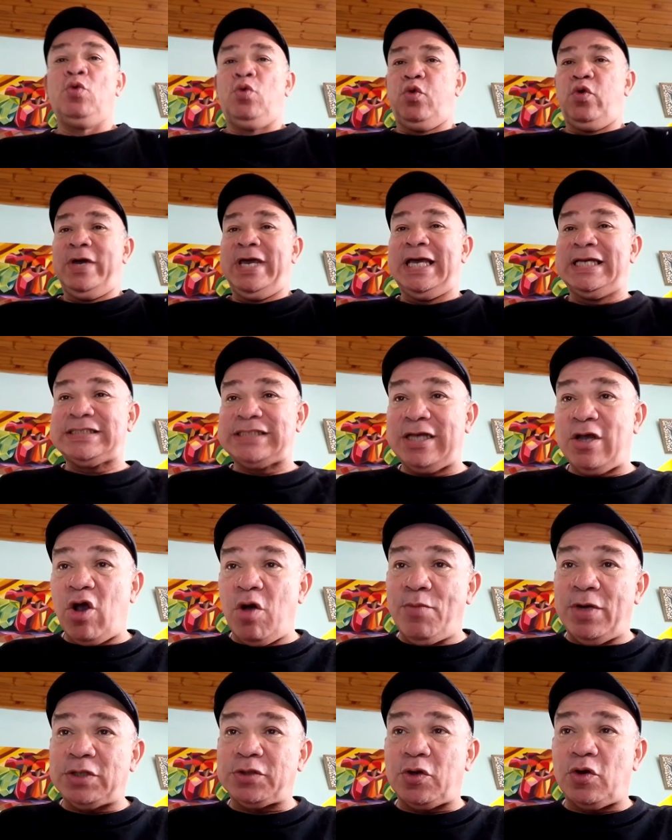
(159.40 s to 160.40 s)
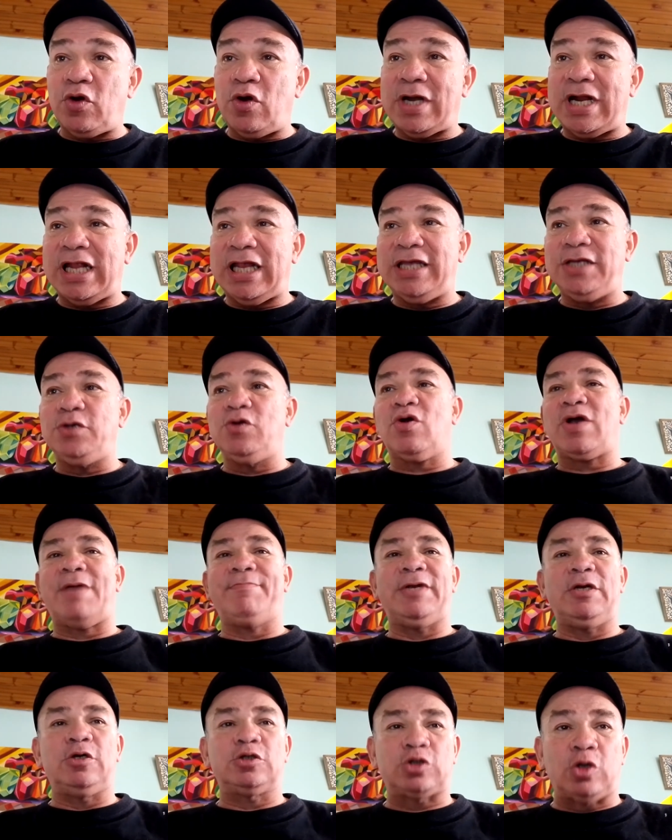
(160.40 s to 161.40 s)
Fue así como Antonio Nariño,
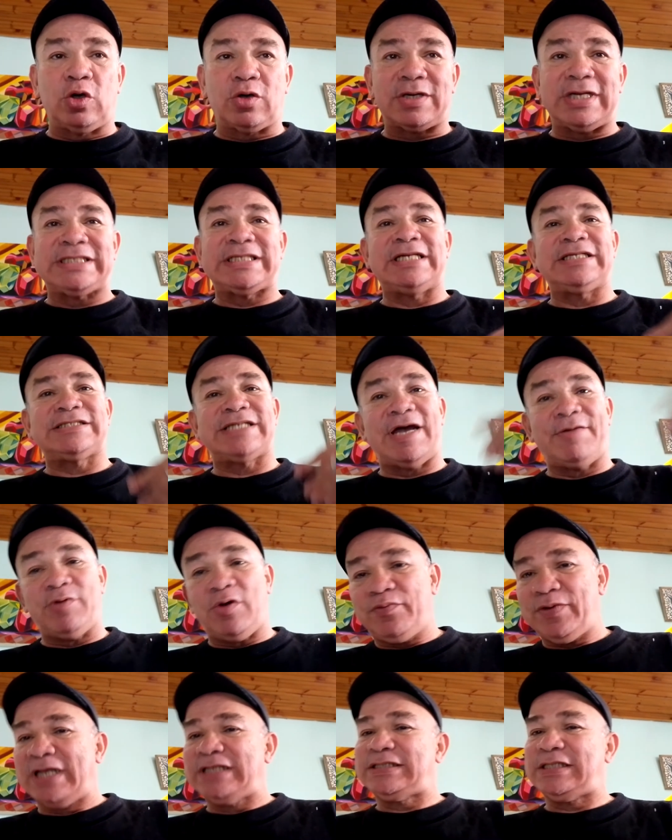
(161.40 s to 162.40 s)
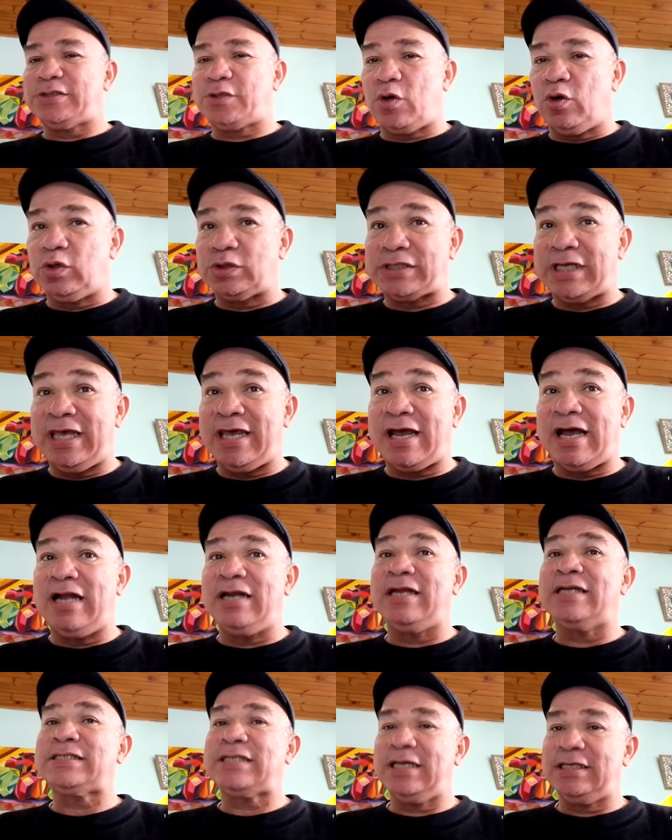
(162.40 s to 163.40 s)
Camilo Torres, el sabio Francisco José de
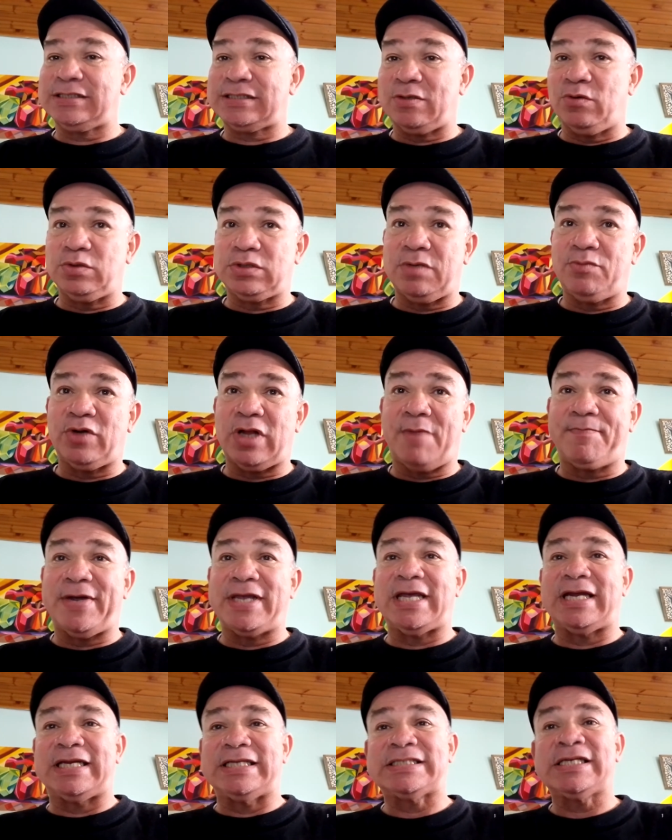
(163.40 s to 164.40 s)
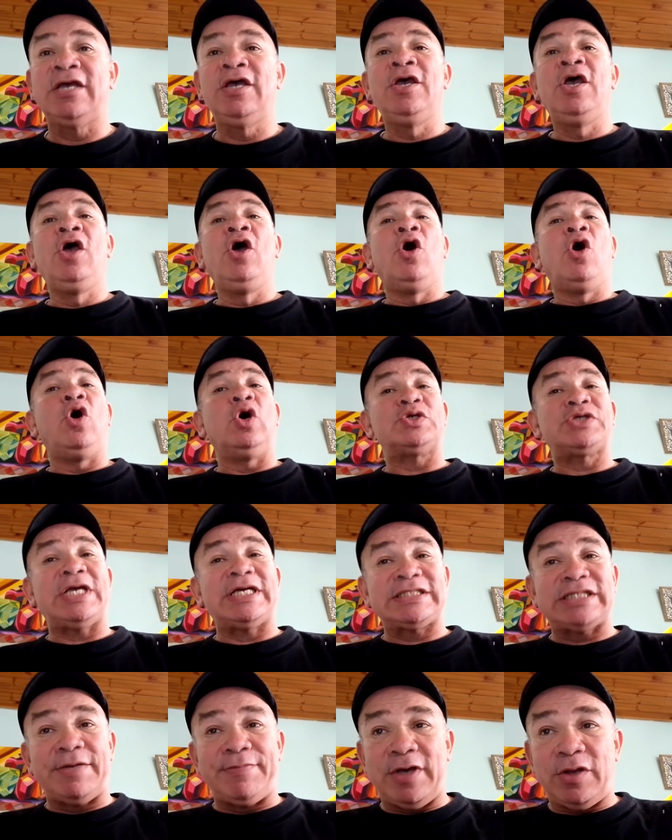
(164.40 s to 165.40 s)
Caldas, este último era payanés, José
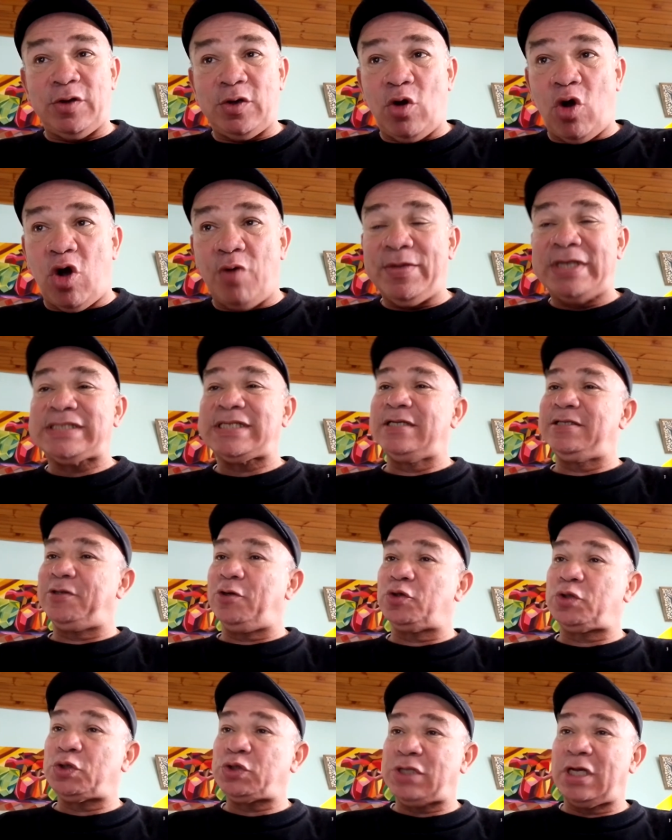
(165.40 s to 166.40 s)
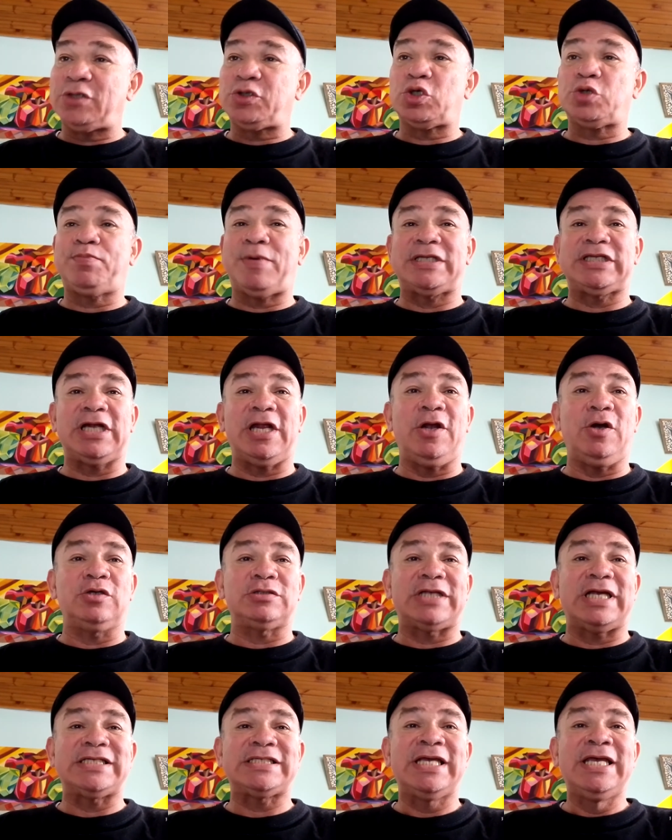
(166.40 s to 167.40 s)
Acevedo y Gómez, entre otros tantos
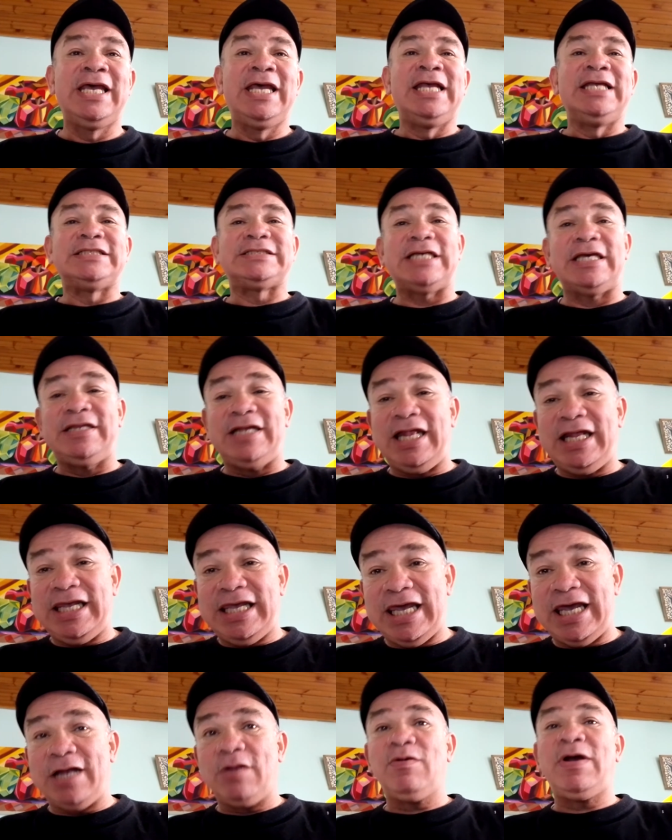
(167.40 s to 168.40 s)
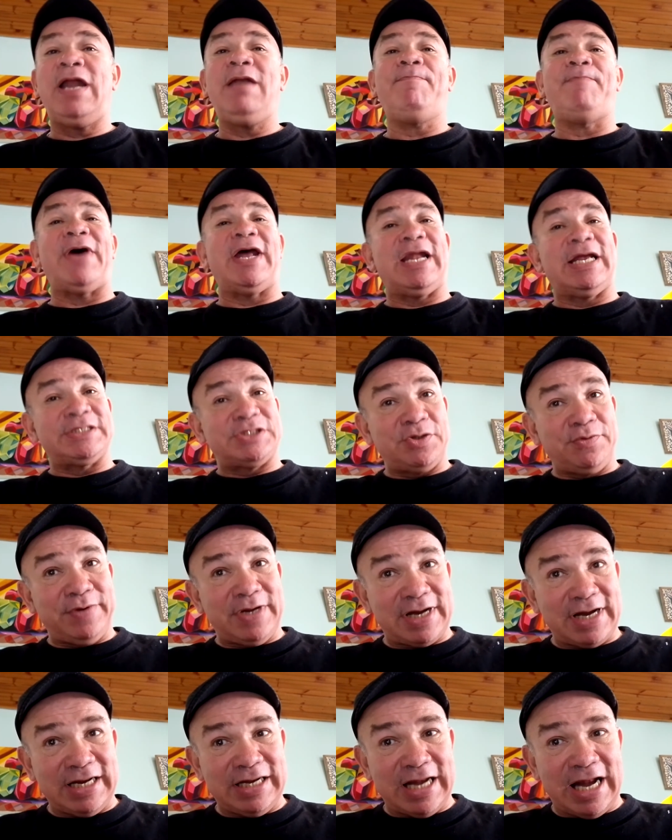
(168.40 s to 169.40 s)
patriotas, se dirigieron al Palacio
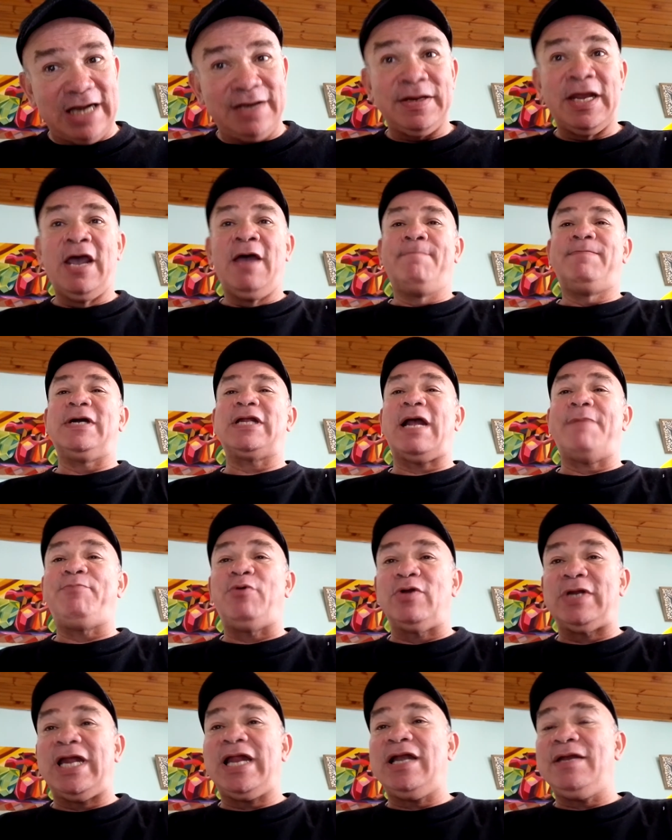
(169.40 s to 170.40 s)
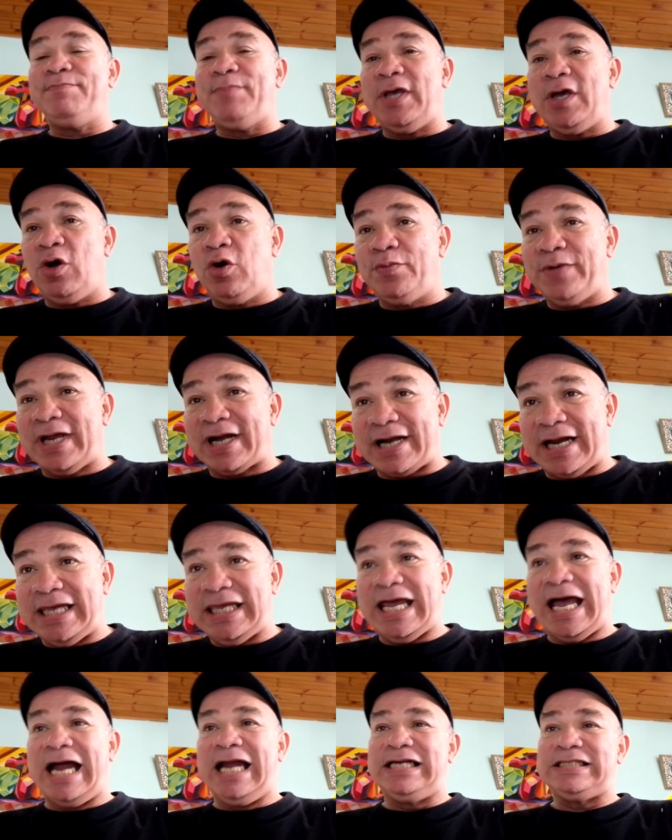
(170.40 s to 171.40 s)
Virreinal para poner al viejo
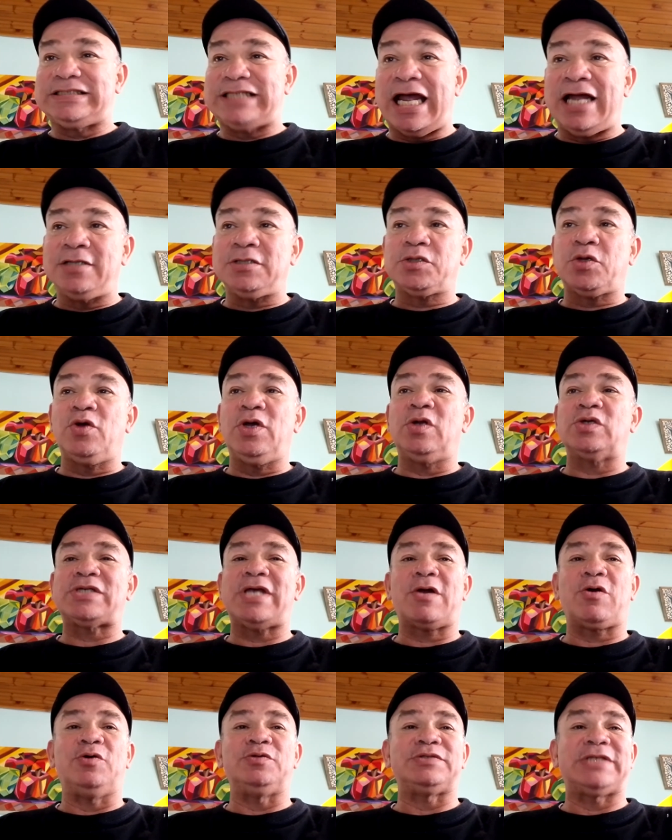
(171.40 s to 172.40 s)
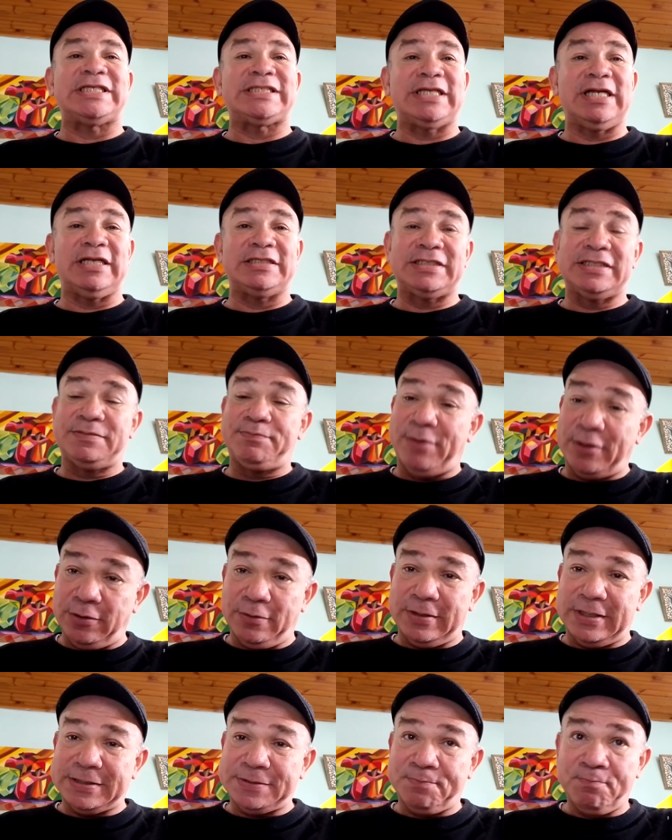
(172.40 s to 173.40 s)
virrey al tanto de los aconteceres
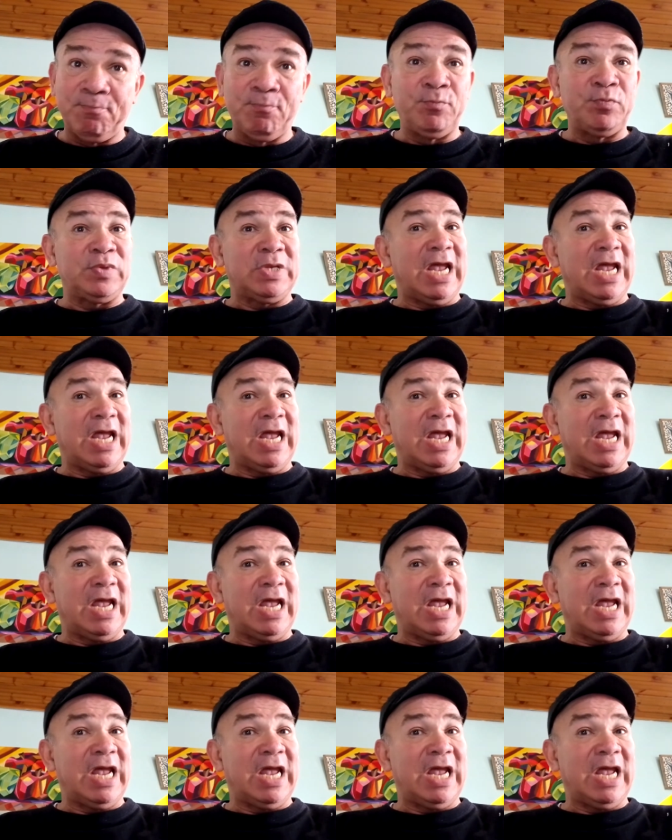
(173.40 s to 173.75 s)
españoles.